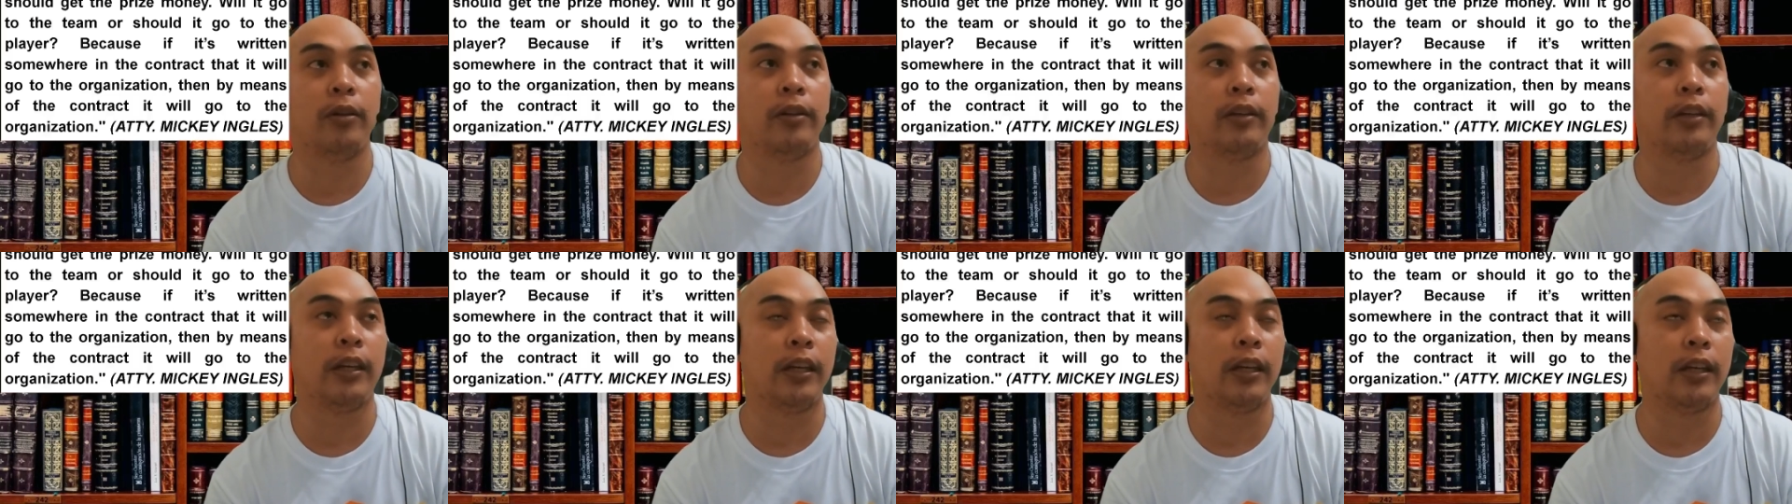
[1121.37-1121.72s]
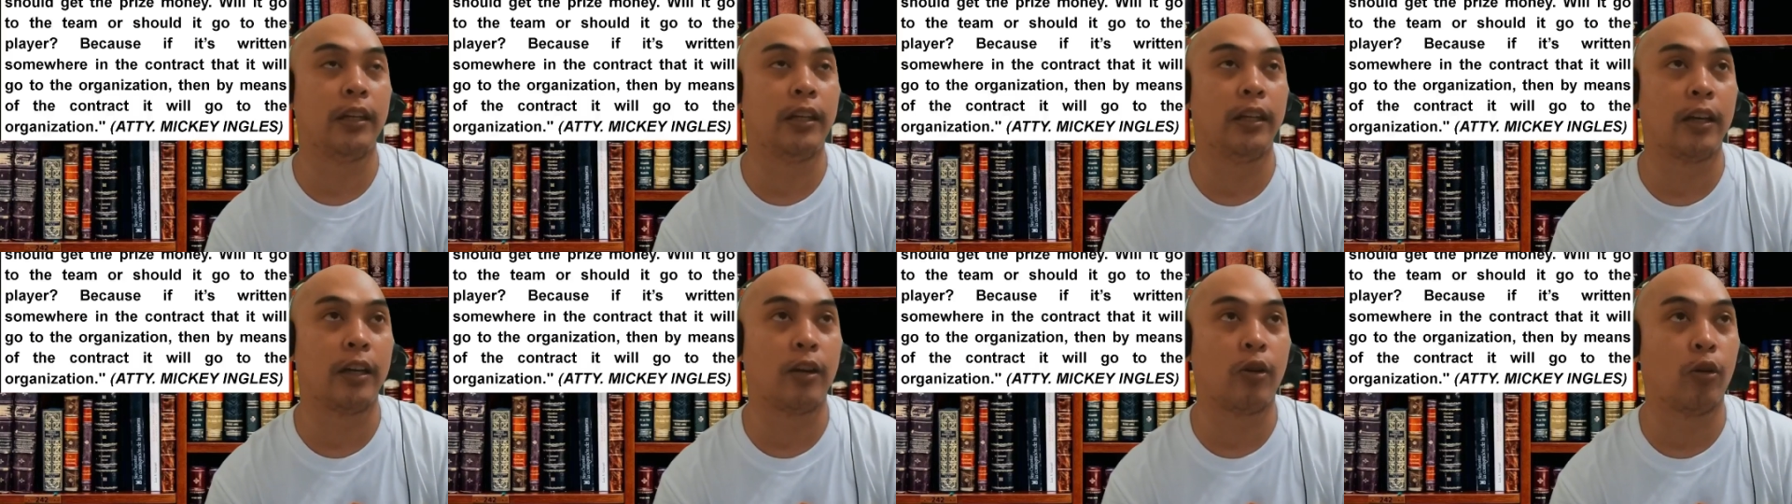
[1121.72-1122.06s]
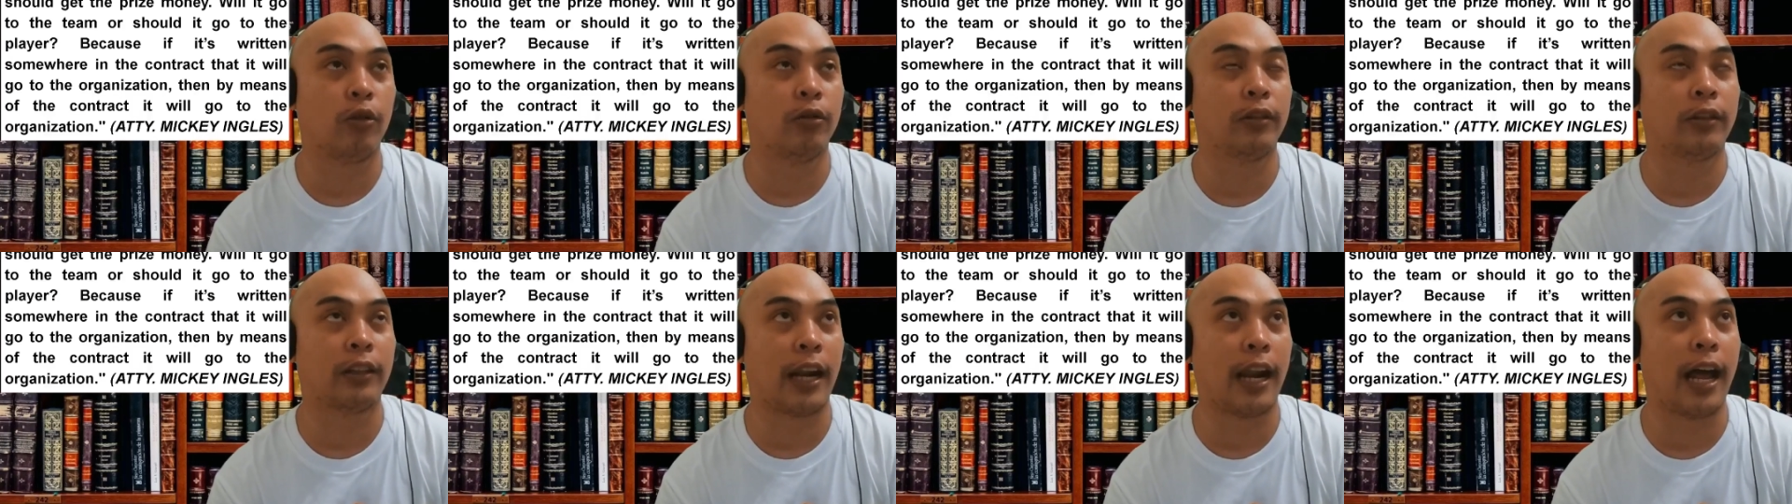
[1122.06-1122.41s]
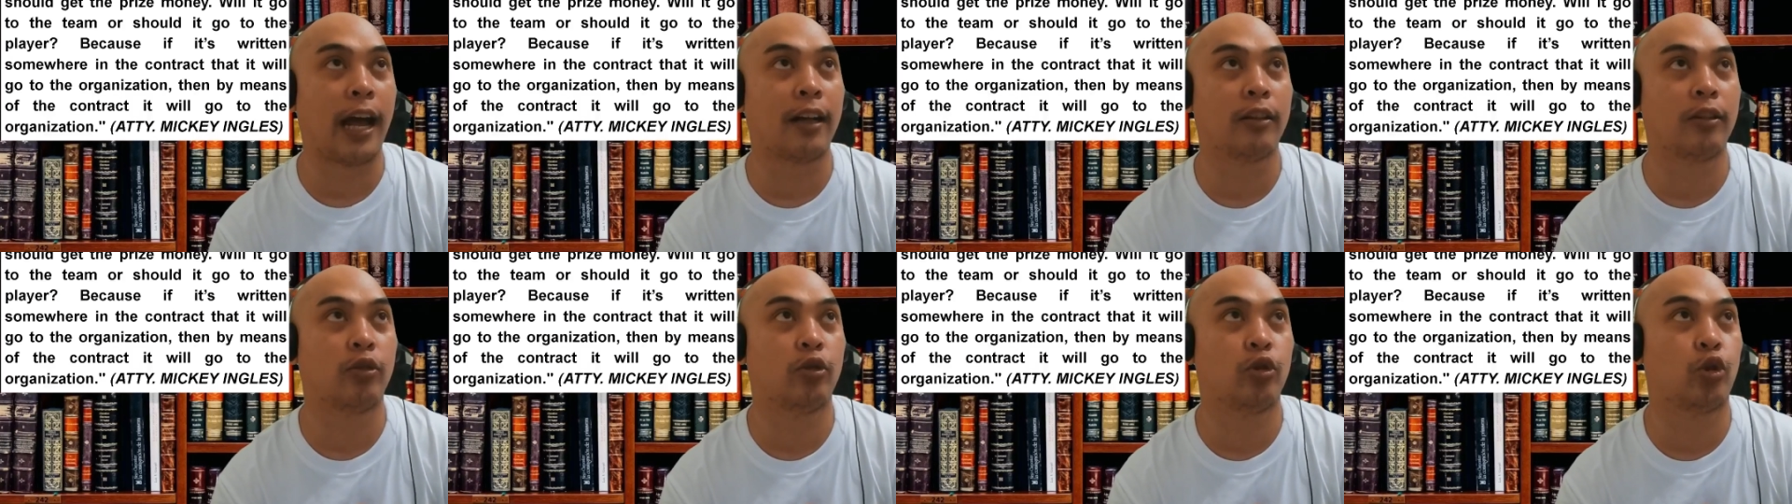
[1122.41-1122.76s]
the the
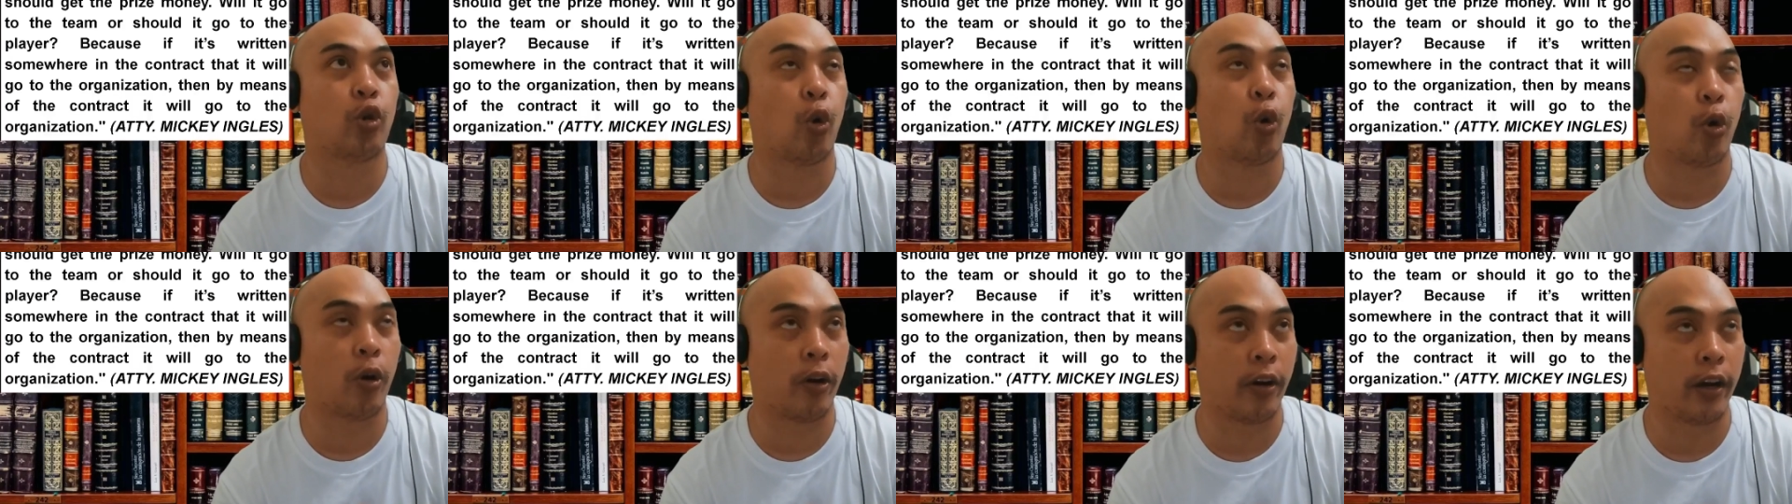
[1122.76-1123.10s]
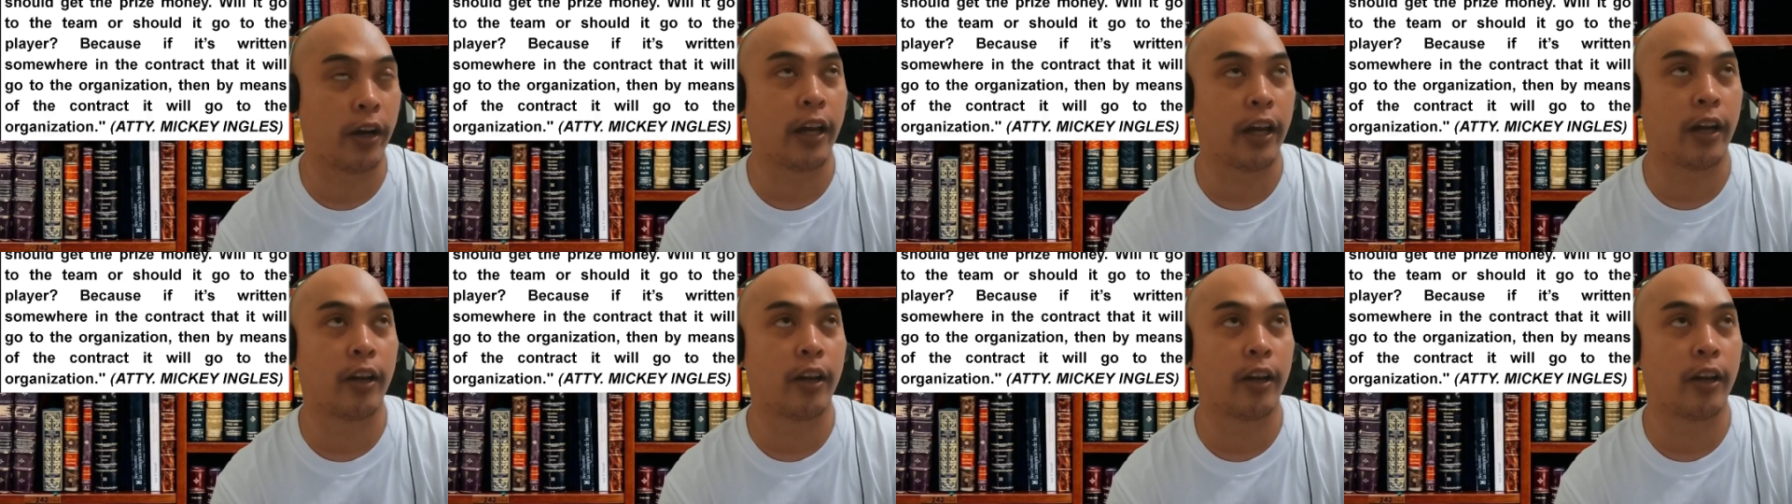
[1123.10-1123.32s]
contractor